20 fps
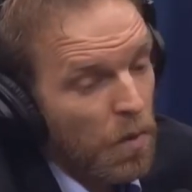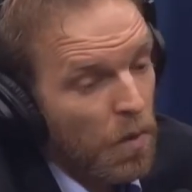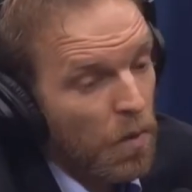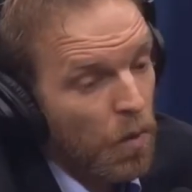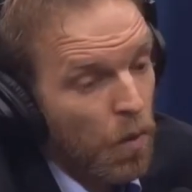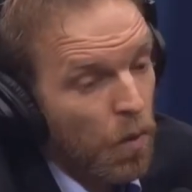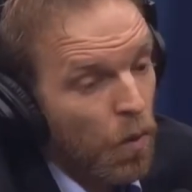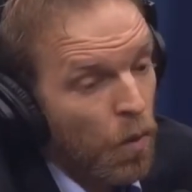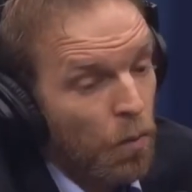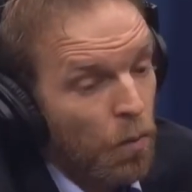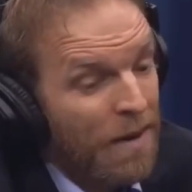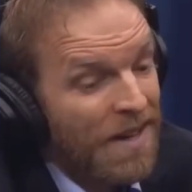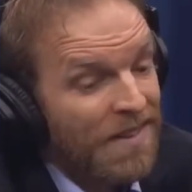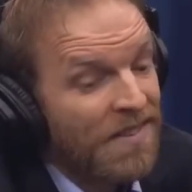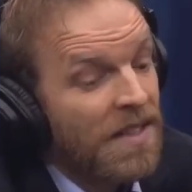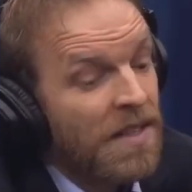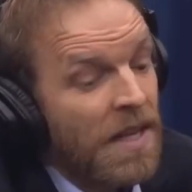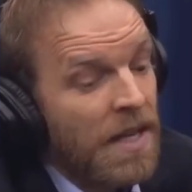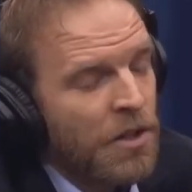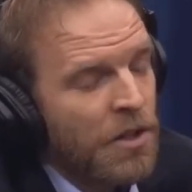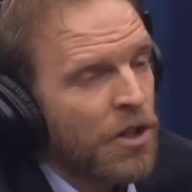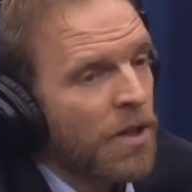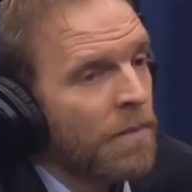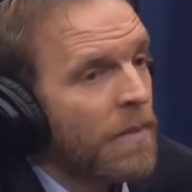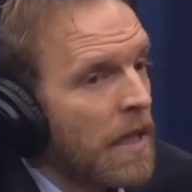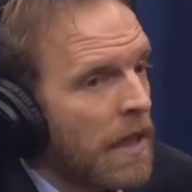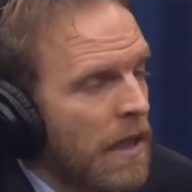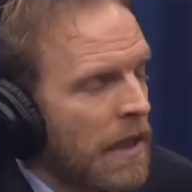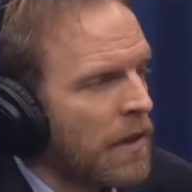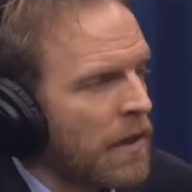o presidente
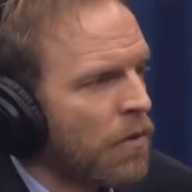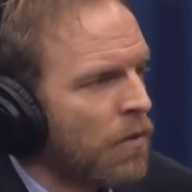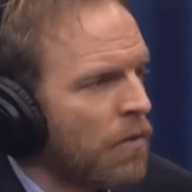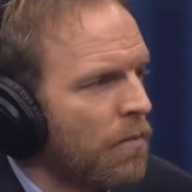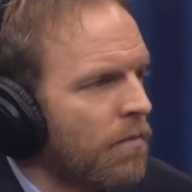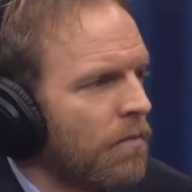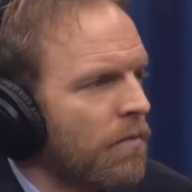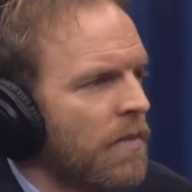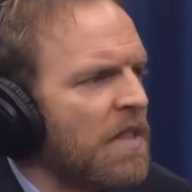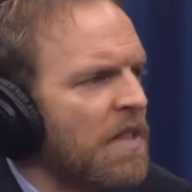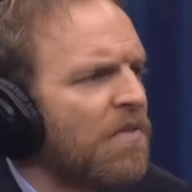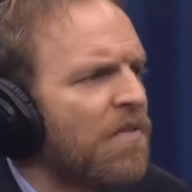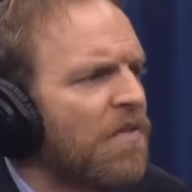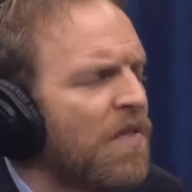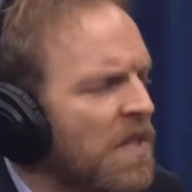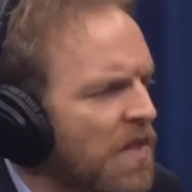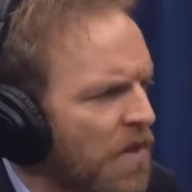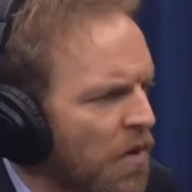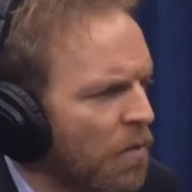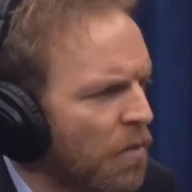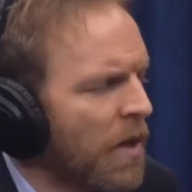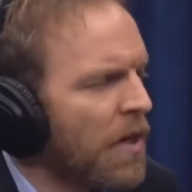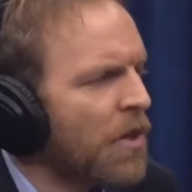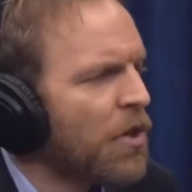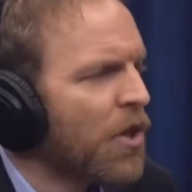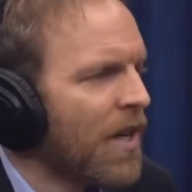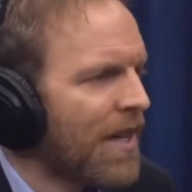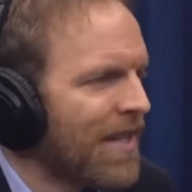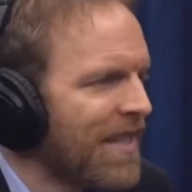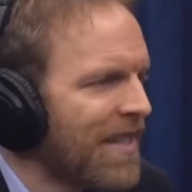americano
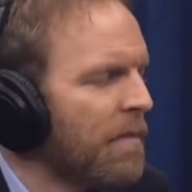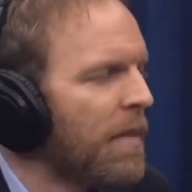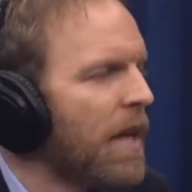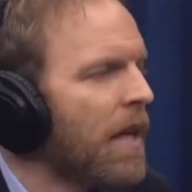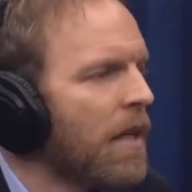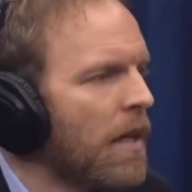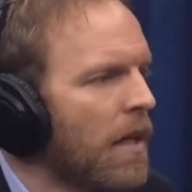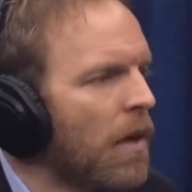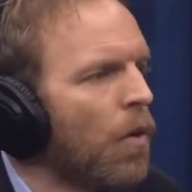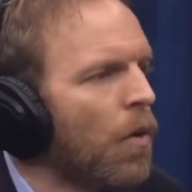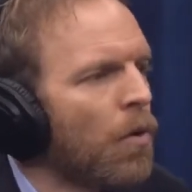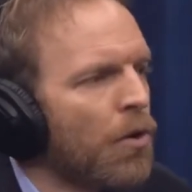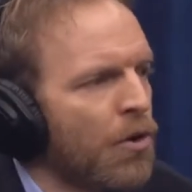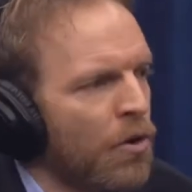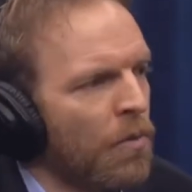dificilmente receberia hoje